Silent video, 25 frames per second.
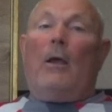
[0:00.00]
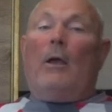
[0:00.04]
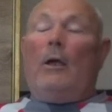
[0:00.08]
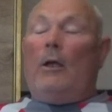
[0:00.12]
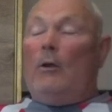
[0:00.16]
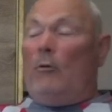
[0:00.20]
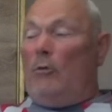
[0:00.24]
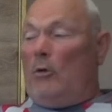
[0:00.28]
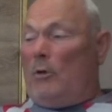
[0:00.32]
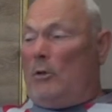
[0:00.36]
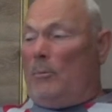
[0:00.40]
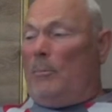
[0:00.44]

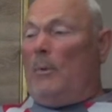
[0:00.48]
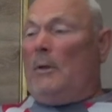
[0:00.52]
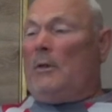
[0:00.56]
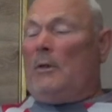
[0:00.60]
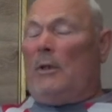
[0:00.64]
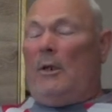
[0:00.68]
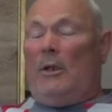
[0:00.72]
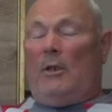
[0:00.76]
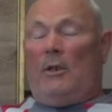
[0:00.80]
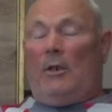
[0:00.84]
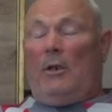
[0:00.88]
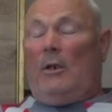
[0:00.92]
И вот
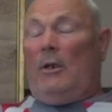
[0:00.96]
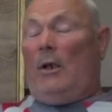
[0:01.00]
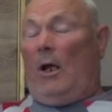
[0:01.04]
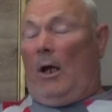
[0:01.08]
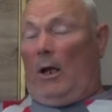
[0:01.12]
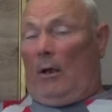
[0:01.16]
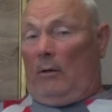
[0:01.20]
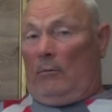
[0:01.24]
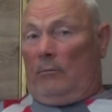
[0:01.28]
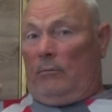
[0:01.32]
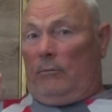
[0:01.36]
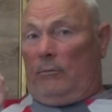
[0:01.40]
смотрите,
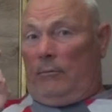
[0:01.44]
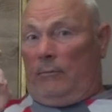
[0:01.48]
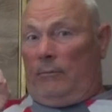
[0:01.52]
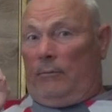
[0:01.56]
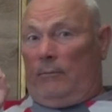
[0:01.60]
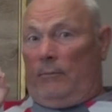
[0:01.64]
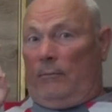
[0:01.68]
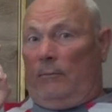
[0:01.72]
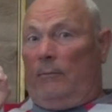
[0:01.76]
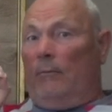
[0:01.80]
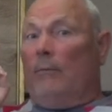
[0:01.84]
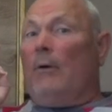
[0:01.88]
я
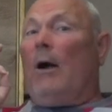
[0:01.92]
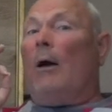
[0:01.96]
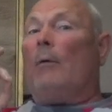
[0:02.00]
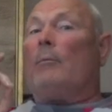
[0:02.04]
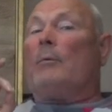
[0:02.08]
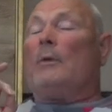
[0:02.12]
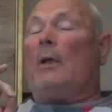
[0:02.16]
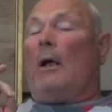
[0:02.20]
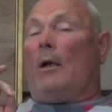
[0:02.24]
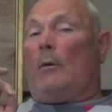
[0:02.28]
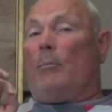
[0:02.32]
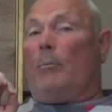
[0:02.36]

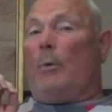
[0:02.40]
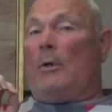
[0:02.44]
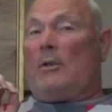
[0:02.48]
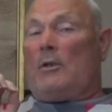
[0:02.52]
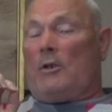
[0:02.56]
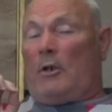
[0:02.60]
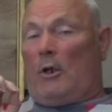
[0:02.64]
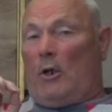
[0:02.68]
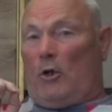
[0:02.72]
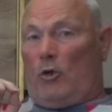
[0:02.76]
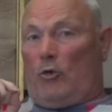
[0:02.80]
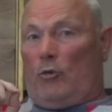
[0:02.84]
вам так
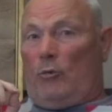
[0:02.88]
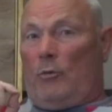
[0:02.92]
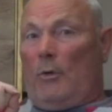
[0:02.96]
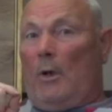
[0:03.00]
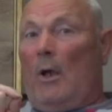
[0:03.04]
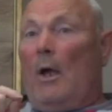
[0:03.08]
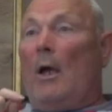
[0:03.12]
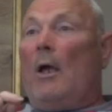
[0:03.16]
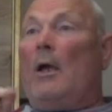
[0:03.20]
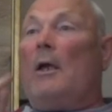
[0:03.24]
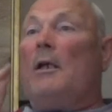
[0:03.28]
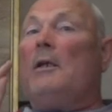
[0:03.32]
подскажу.
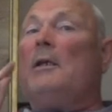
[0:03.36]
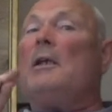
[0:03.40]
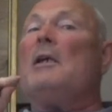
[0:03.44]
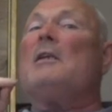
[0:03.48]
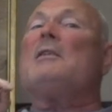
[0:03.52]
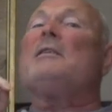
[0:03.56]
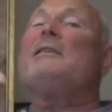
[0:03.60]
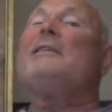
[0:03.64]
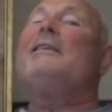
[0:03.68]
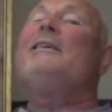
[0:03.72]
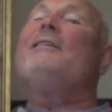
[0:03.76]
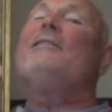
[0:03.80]

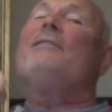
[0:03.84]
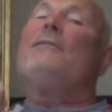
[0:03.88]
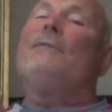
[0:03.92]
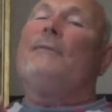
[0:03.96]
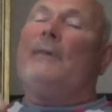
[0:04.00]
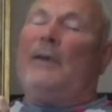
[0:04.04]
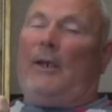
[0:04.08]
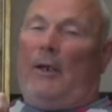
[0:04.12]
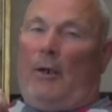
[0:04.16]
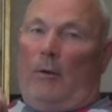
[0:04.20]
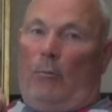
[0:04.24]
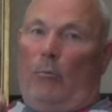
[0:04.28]
Если
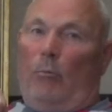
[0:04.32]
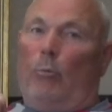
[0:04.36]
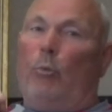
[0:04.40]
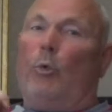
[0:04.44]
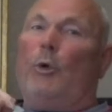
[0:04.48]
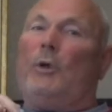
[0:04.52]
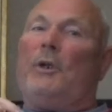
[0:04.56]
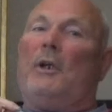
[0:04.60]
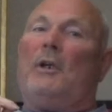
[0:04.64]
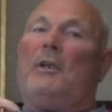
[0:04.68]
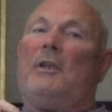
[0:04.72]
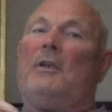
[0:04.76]
вы
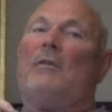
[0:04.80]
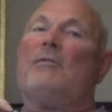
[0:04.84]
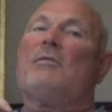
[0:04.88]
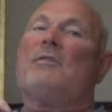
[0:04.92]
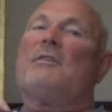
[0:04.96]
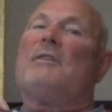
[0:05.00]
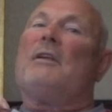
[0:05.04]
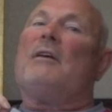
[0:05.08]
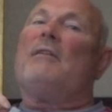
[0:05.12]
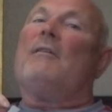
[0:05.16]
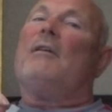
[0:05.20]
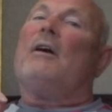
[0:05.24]
будете
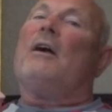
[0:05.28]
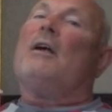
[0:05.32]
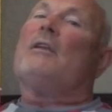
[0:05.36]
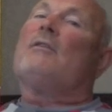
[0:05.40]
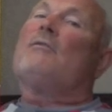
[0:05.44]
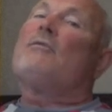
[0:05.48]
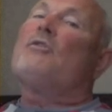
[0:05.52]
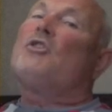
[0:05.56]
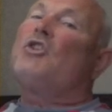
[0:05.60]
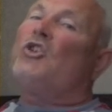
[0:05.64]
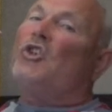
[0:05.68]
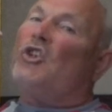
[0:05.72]

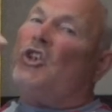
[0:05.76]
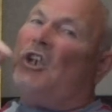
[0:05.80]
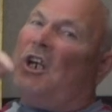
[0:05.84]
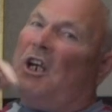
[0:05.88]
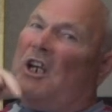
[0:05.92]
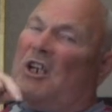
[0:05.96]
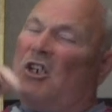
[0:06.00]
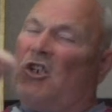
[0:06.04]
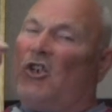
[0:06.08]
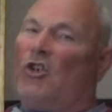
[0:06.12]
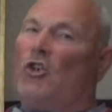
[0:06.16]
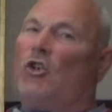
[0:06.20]
вставать в
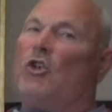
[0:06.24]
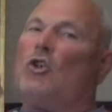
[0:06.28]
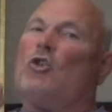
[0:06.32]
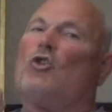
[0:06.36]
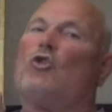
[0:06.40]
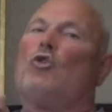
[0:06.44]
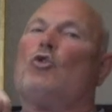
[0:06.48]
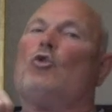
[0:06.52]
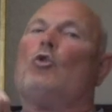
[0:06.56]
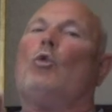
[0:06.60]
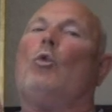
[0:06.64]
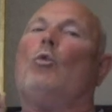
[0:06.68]
6
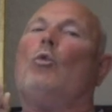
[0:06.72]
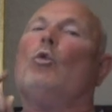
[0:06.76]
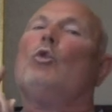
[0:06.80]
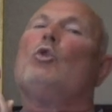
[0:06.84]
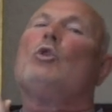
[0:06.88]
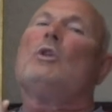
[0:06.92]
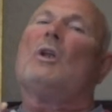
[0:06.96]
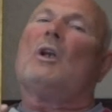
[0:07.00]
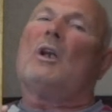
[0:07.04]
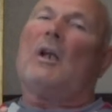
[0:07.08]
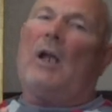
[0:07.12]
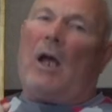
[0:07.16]
часов
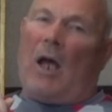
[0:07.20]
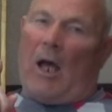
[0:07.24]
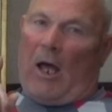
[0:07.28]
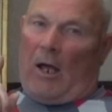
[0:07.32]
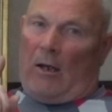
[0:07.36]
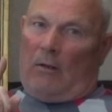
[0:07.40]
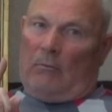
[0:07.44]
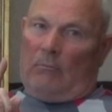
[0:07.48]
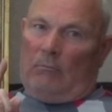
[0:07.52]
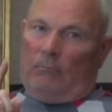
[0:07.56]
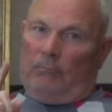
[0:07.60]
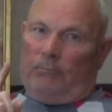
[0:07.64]

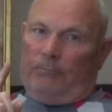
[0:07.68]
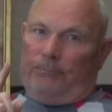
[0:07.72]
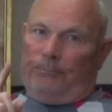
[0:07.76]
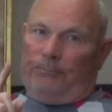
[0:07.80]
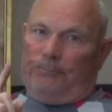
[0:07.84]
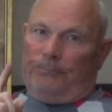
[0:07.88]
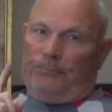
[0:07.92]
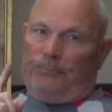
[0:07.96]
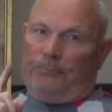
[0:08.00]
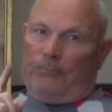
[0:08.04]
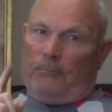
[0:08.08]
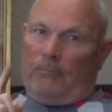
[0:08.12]
утра,
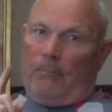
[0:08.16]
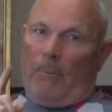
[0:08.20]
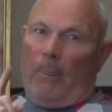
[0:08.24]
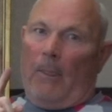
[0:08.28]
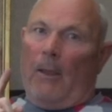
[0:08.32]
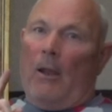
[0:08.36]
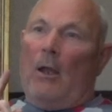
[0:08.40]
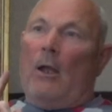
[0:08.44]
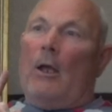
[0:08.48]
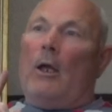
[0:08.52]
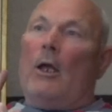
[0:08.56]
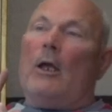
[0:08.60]

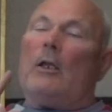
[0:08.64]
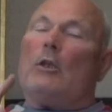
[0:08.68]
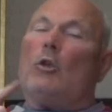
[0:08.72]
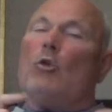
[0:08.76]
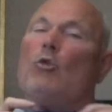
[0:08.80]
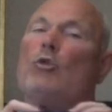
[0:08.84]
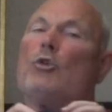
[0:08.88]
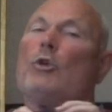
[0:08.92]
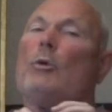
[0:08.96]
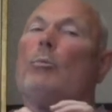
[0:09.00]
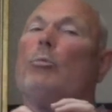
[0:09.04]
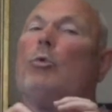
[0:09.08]
это
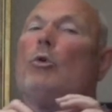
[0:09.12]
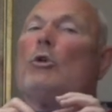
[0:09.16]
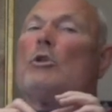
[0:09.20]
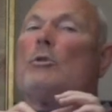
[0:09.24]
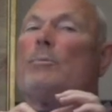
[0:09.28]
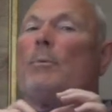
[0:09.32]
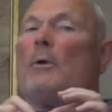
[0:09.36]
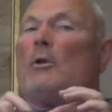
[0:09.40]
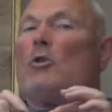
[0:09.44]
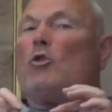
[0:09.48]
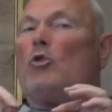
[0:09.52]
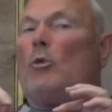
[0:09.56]
уже будет
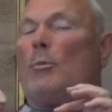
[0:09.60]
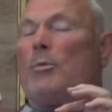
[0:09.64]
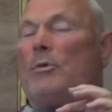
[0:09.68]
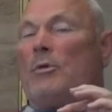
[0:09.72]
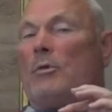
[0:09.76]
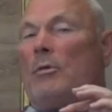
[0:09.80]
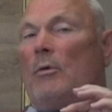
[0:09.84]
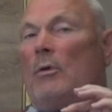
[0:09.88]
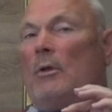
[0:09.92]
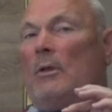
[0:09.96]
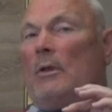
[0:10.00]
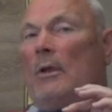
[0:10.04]

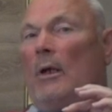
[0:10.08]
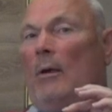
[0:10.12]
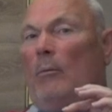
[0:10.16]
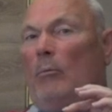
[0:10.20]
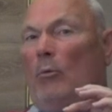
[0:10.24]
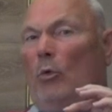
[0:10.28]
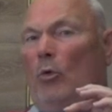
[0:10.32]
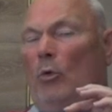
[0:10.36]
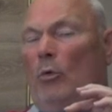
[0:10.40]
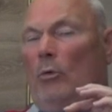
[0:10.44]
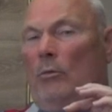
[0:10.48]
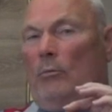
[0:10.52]
способствовать
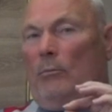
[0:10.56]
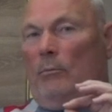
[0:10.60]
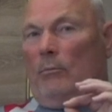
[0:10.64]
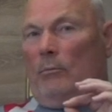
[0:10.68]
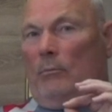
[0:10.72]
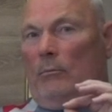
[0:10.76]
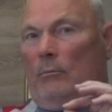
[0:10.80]
тому